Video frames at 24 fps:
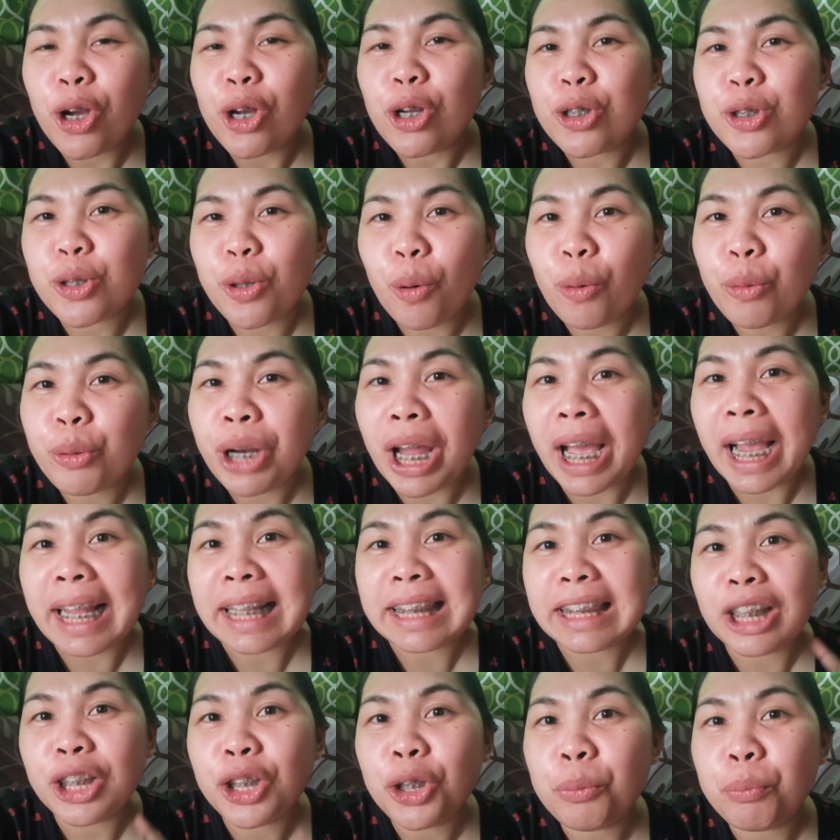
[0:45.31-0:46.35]
So, kung
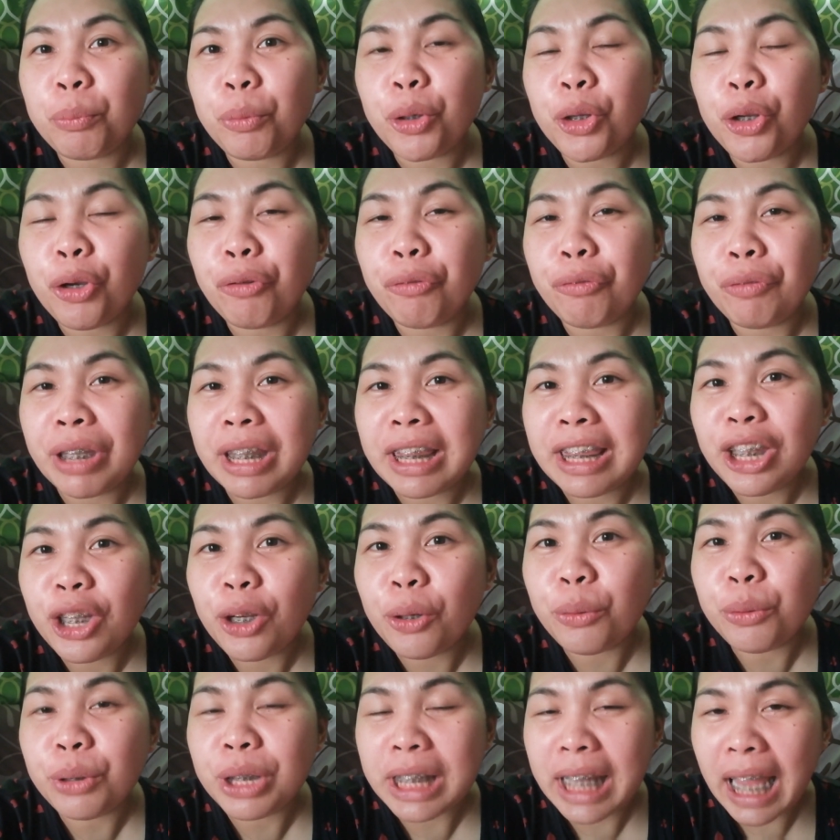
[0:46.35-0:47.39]
nakita nyo po yung
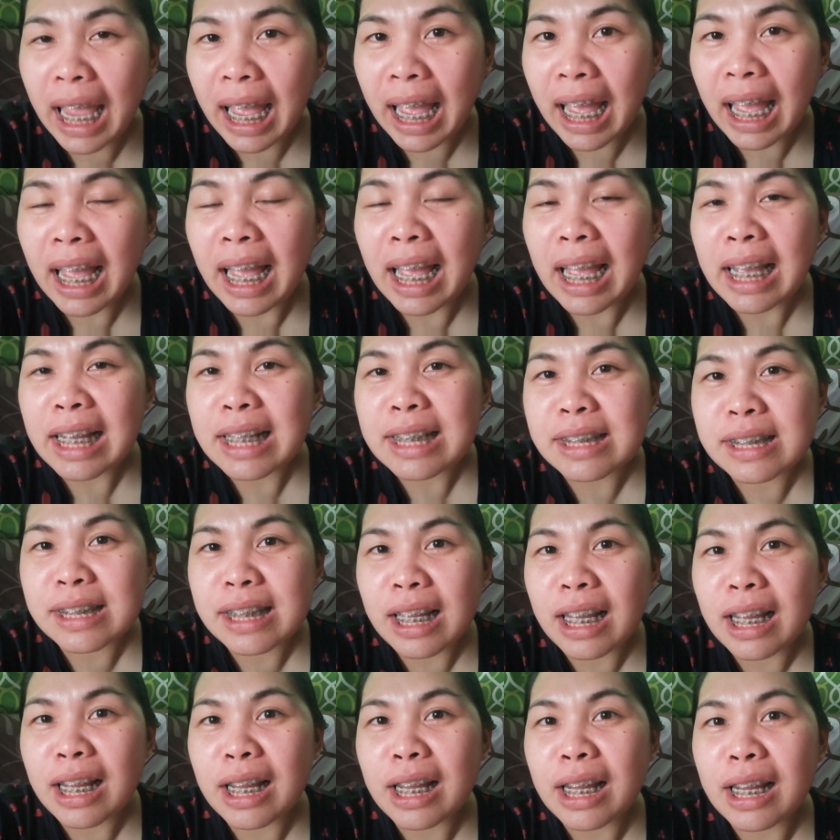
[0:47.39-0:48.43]
video niya,
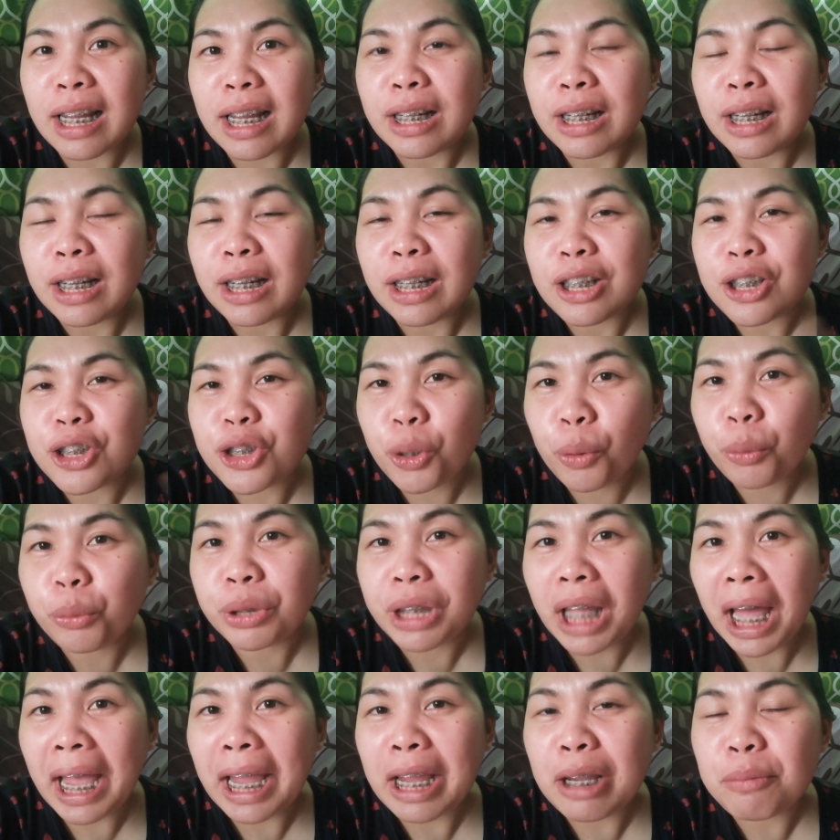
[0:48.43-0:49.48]
sa
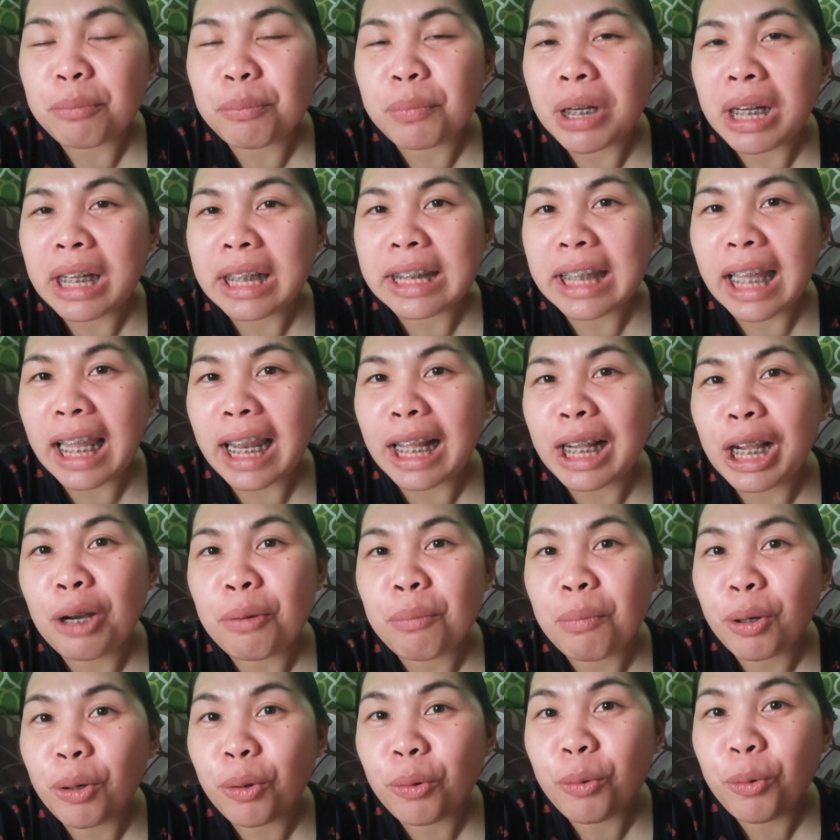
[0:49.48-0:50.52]
showtime, talagang
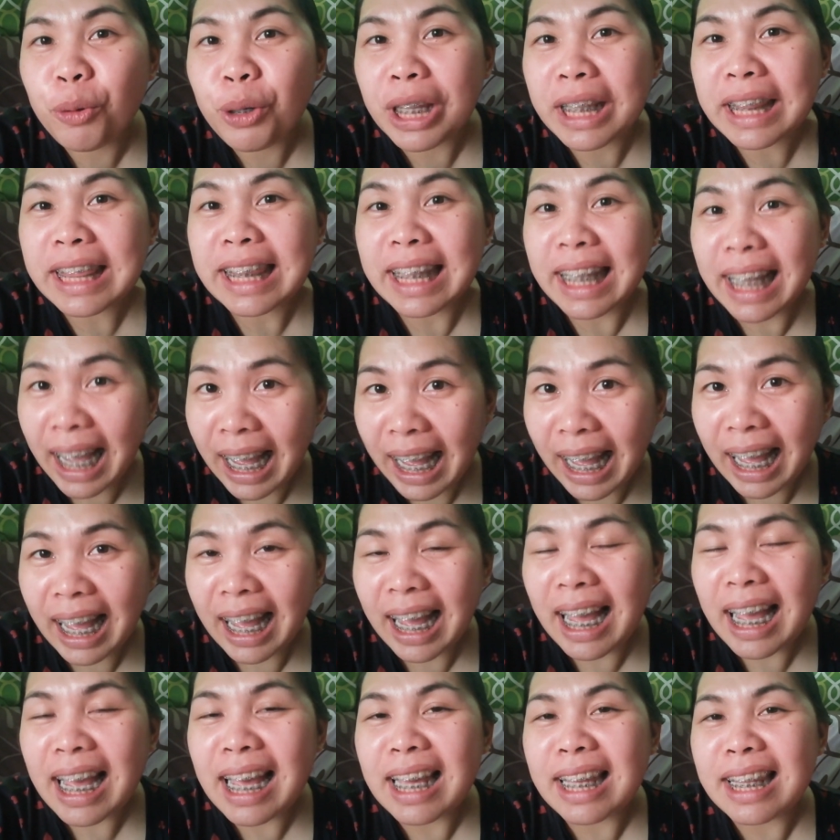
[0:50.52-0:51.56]
magugulat ka
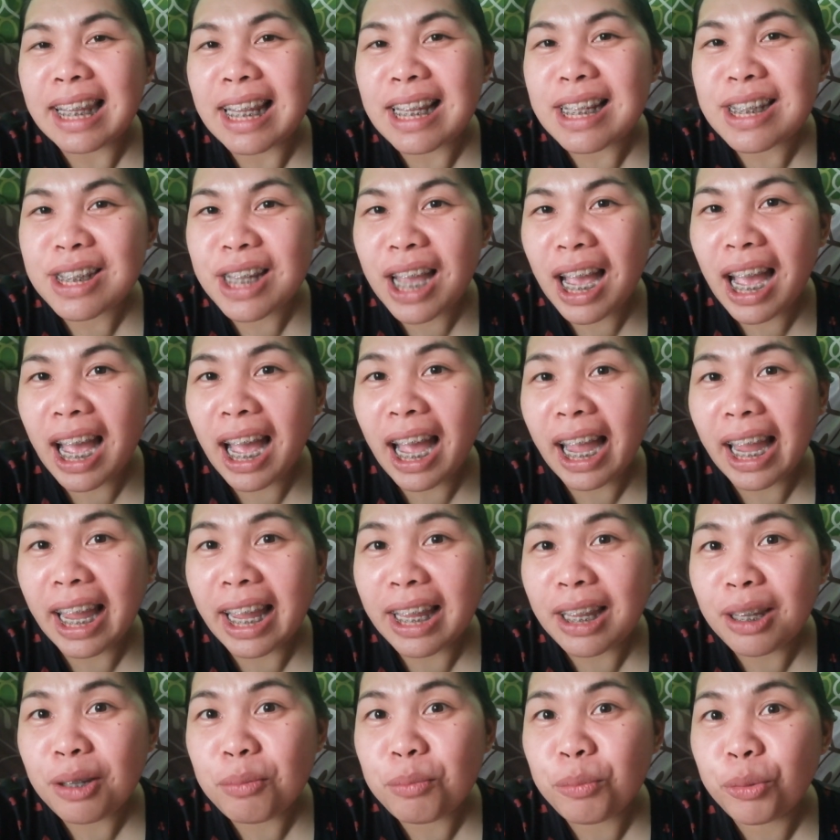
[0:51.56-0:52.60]
na siya
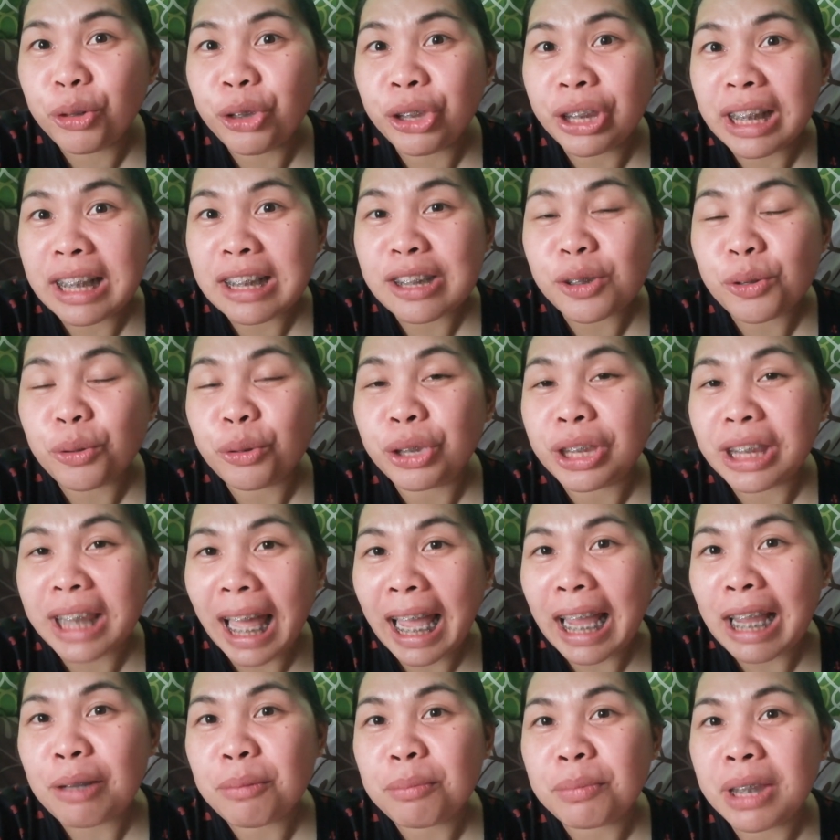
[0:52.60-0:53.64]
ay buntis nung
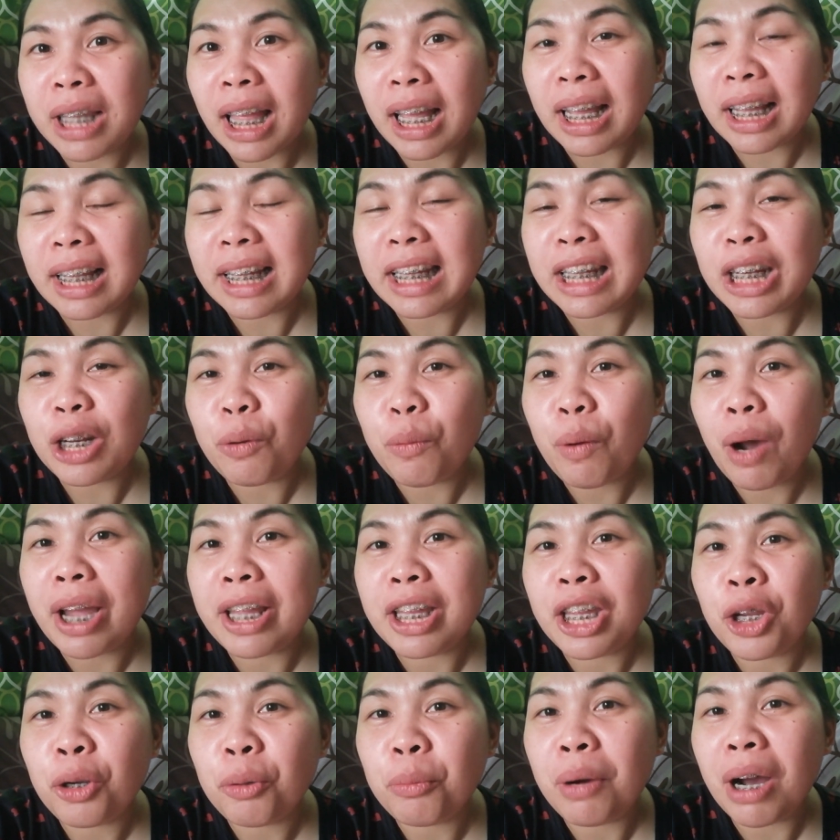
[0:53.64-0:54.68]
time na ginawa
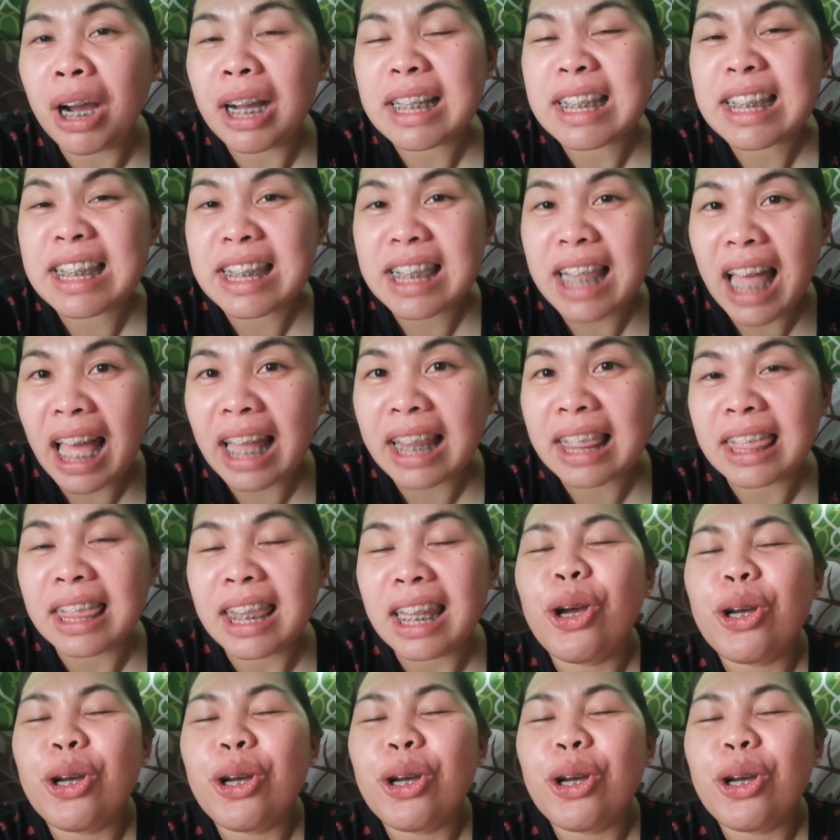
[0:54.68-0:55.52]
niya yung mga stunt.